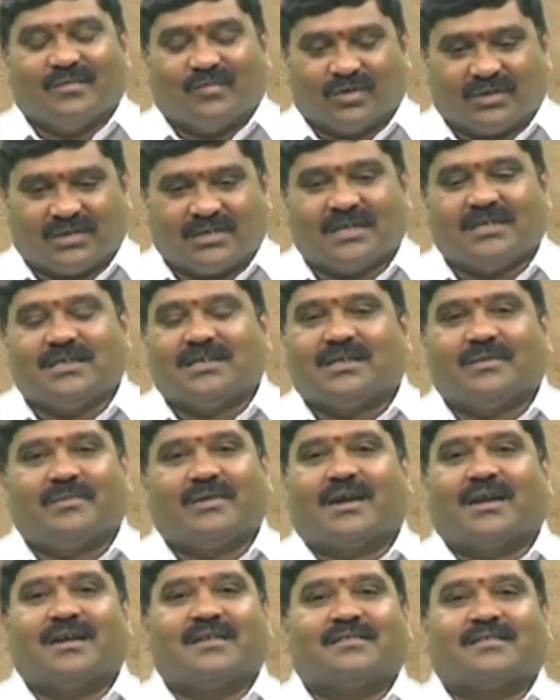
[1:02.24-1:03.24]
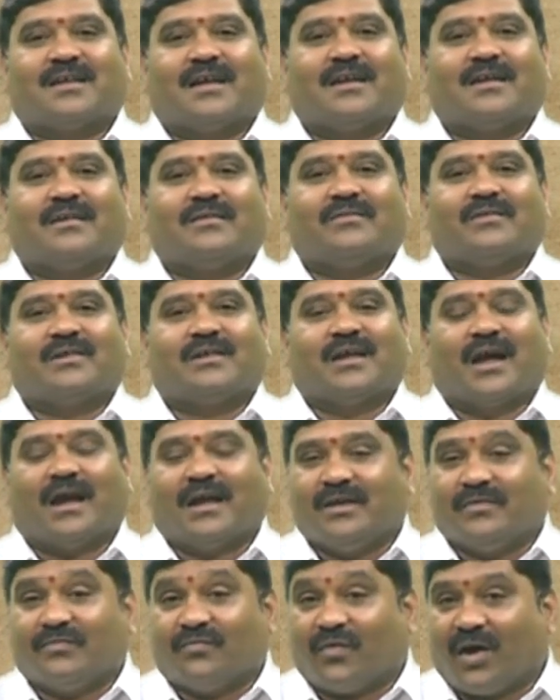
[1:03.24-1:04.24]
వచ్చే జీతం ఇక్కడ ఇస్తానటువంటి
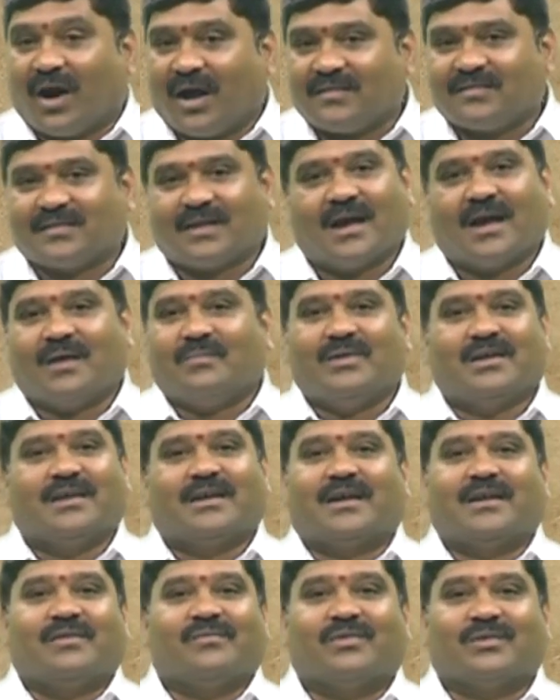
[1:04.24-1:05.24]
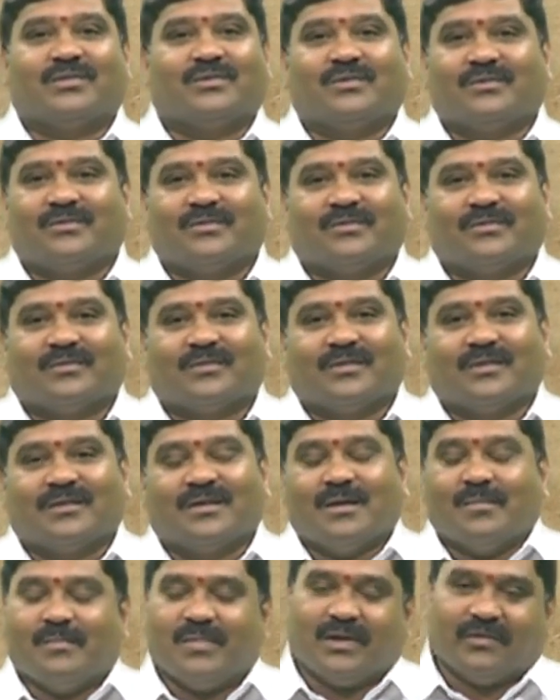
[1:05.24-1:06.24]
ఈ ఫాల్స్ హామీలు ఇక్కడ ఇవ్వద్దు
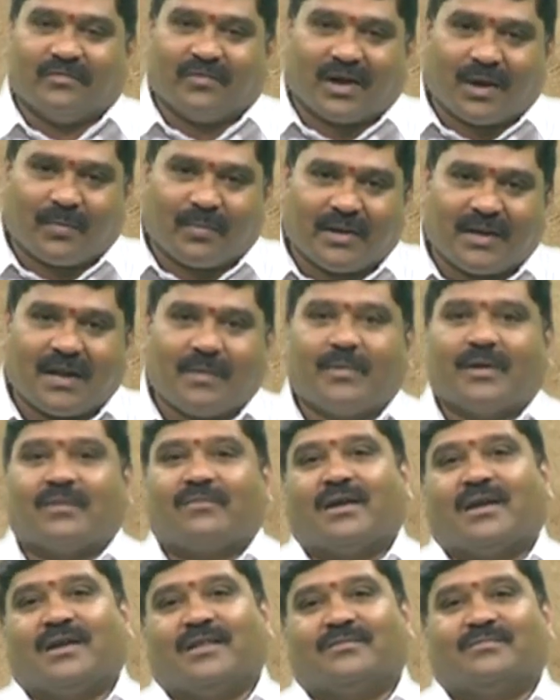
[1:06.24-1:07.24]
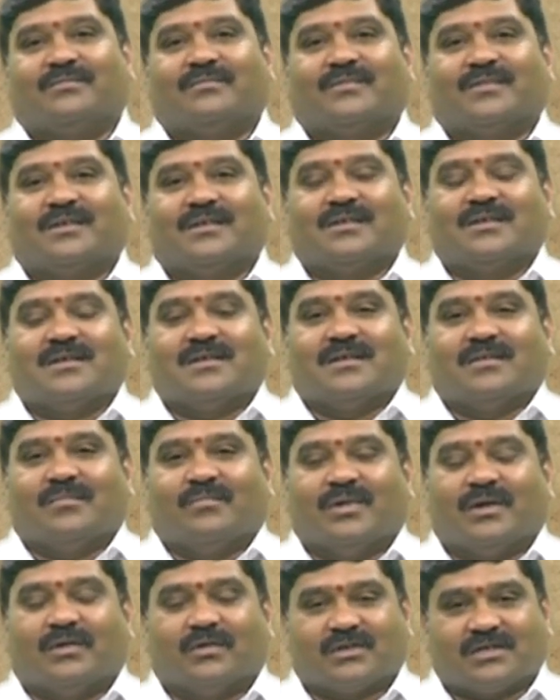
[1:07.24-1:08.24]
మీరు ఇవ్వకపోయినా పర్వాలేదు
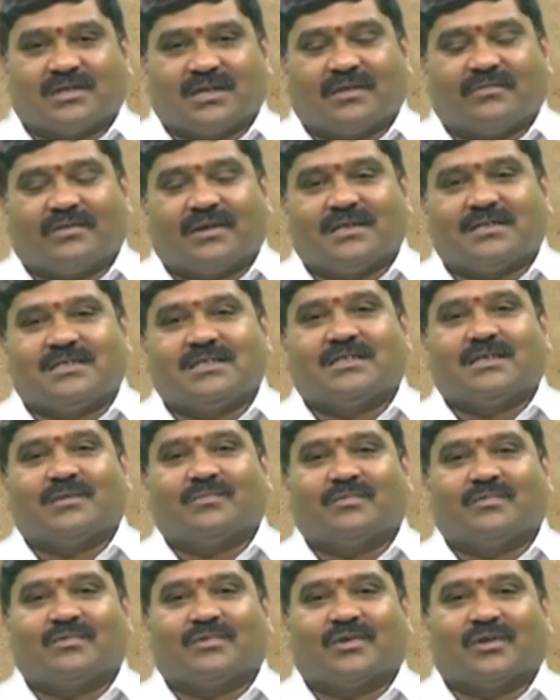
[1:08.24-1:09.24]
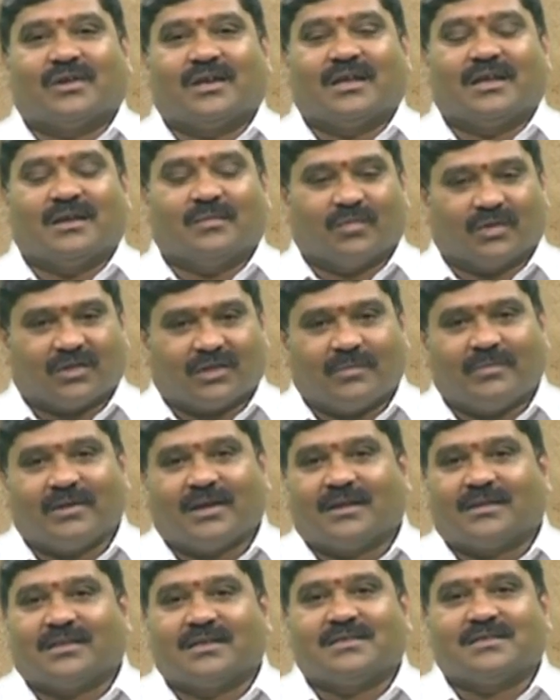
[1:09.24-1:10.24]
మీకు వచ్చినటువంటి జీతముతోటి మొత్తం
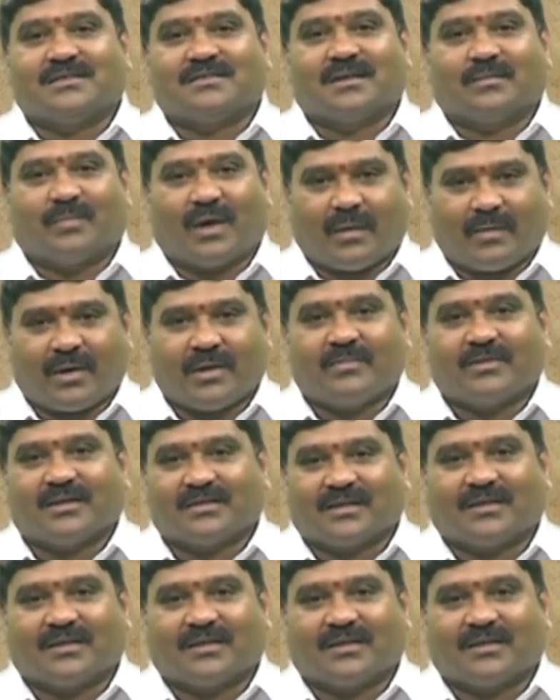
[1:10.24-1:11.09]
ఇక్కడ తెచ్చిస్తే బాబా ఏమన్నా